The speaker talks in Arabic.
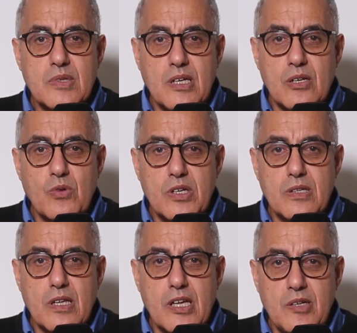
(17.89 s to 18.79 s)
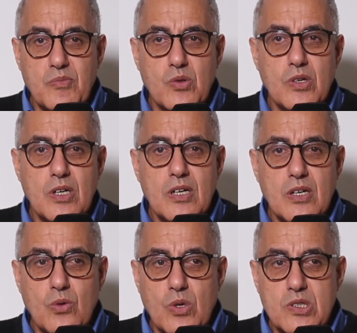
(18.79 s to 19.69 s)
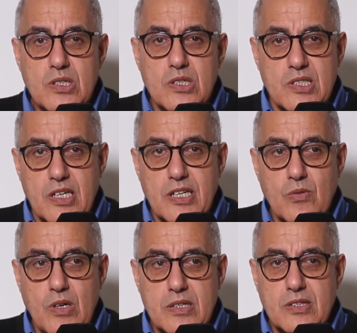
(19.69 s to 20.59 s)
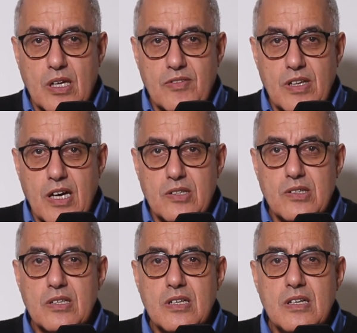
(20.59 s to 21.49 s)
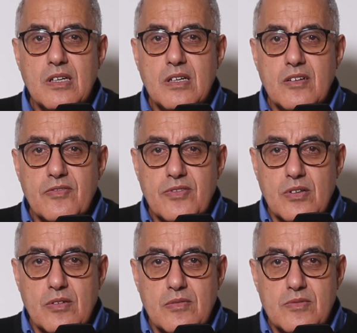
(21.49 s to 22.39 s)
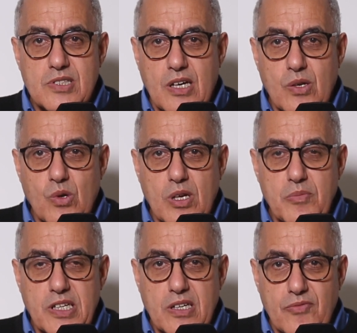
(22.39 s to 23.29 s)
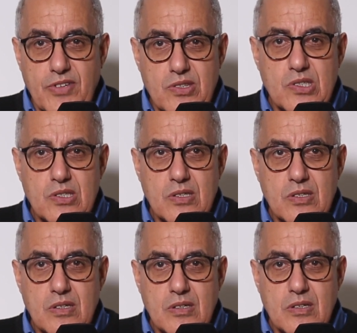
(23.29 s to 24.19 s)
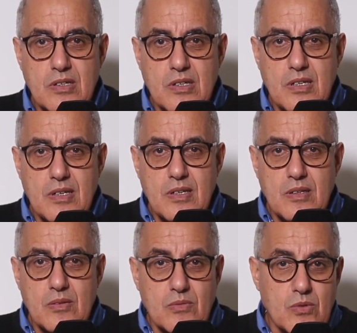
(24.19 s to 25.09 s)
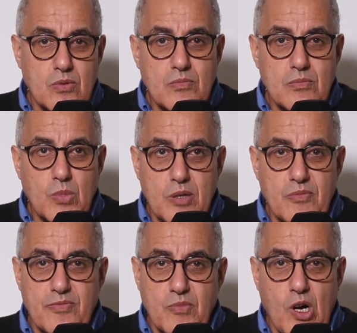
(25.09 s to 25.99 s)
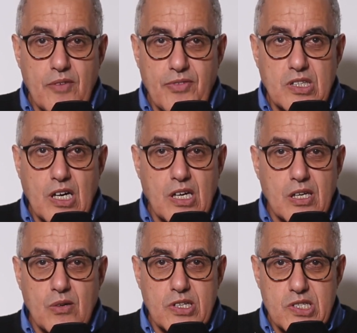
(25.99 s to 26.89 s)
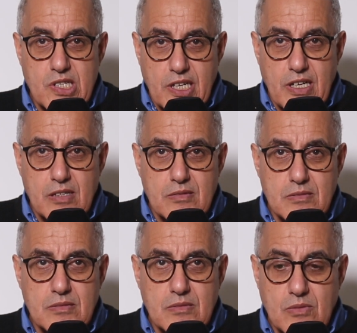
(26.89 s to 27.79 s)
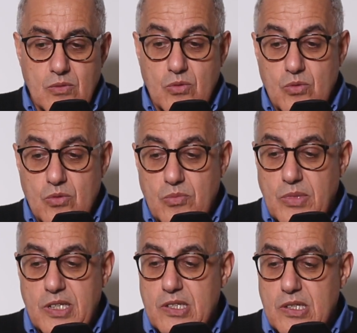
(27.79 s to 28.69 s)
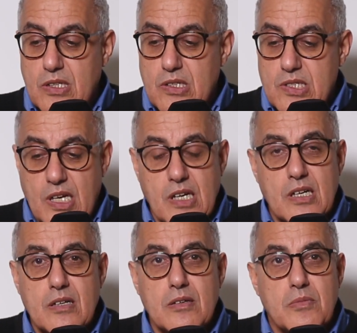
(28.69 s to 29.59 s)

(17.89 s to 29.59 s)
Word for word: كان الوالد الله يرحمه هو شاري واحد الطرف الارض في زعروره مني قرفت المهم في محافظه خلاوه يشريها وملي شراها